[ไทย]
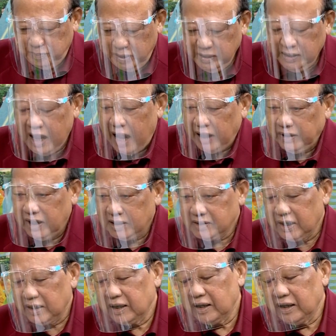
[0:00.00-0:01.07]
พื้นฐานทาง
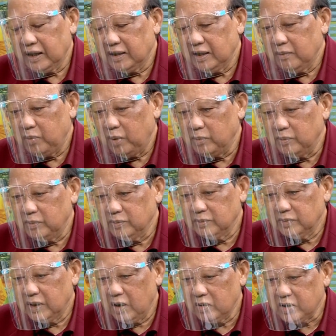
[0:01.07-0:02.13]
เศรษฐกิจที่ผม
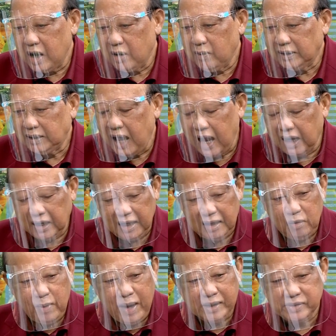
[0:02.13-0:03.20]
เข้าใจว่าต่างกัน
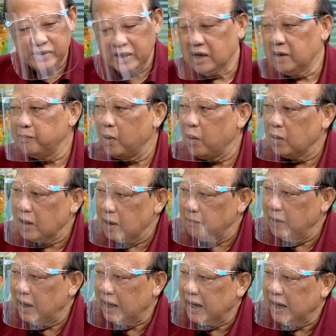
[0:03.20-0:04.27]
ระหว่างสิงคโปร์กับ
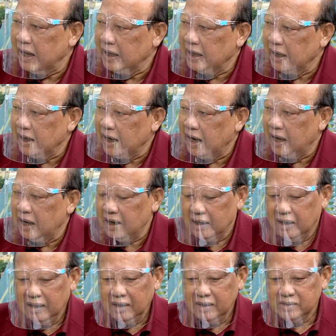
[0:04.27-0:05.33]
มาเลเนี่ยนะฮะ
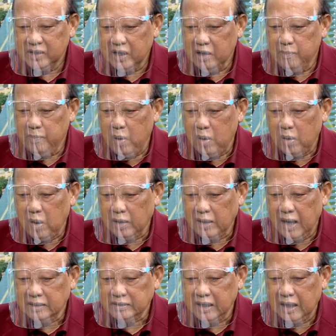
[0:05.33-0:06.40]
สิงคโปร์ค่อน
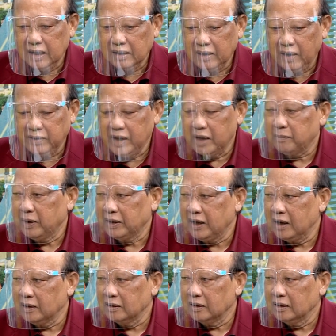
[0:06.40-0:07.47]
ข้างจะกระเดียดไป
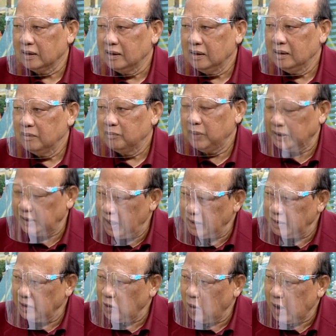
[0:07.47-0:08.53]
ทางประเท
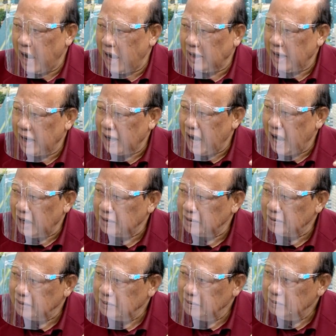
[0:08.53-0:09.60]
ศที่ต้องการแรงงาน
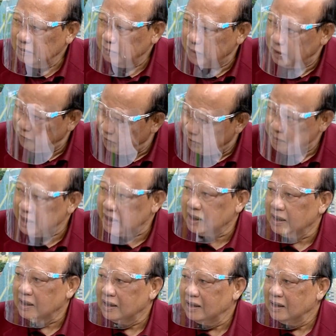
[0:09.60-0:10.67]
มีฝีมือ
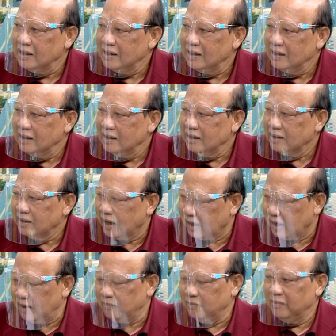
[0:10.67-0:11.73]

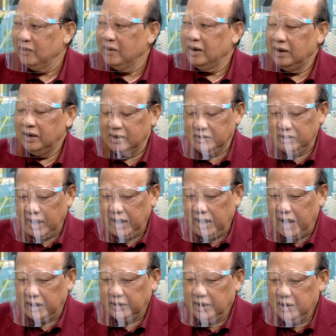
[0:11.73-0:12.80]
นะครับใน
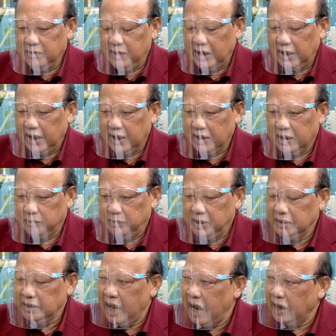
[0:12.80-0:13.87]
ขณะที่มาเลใน
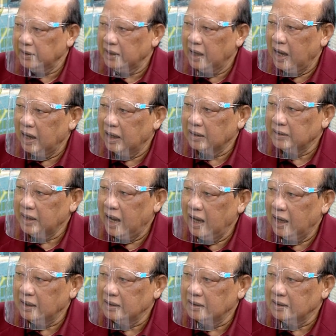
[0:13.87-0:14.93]
พื้นฐานทาง
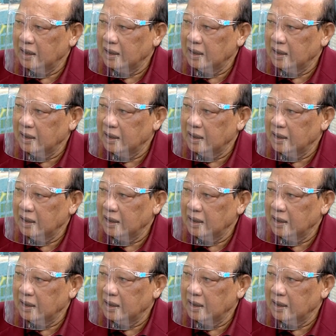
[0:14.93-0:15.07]
ด้าน